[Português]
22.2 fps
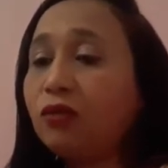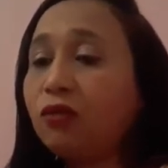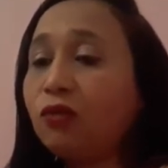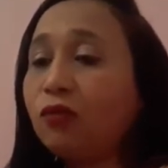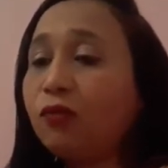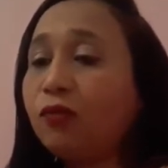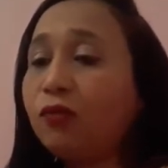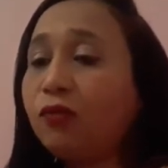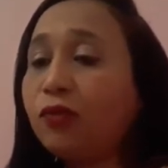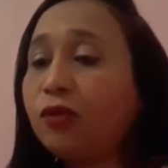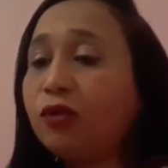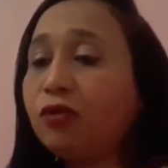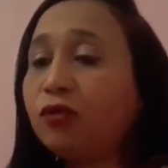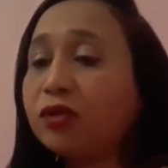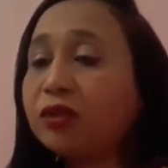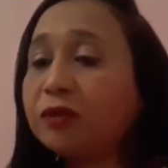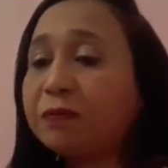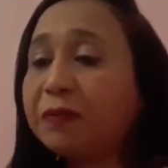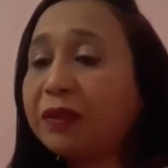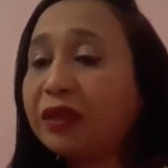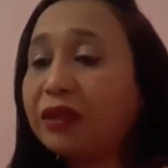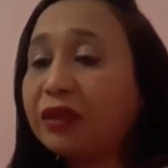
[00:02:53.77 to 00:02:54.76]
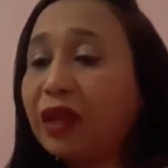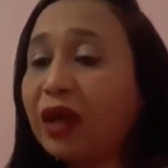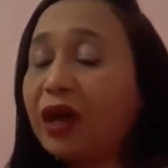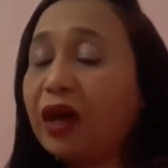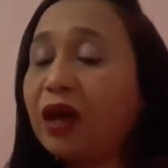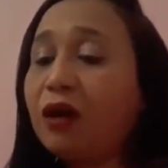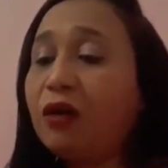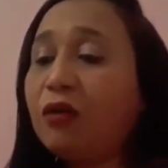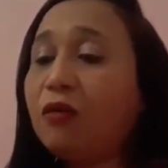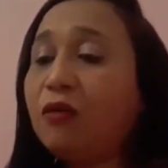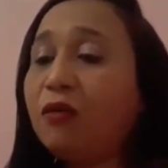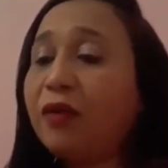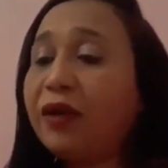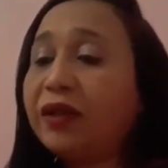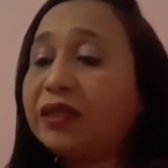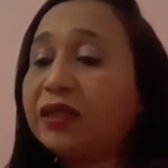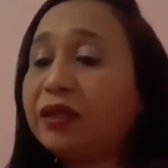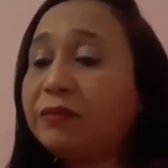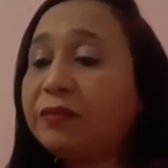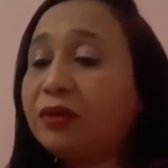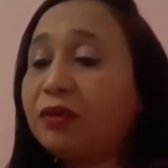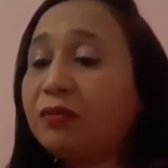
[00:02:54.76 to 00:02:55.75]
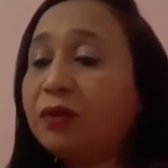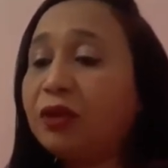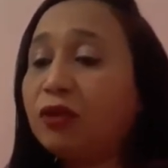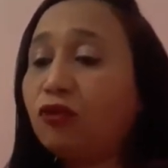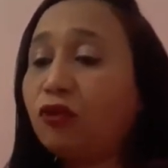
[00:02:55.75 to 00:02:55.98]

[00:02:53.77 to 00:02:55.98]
eu fui no hospital, recebi medicamento,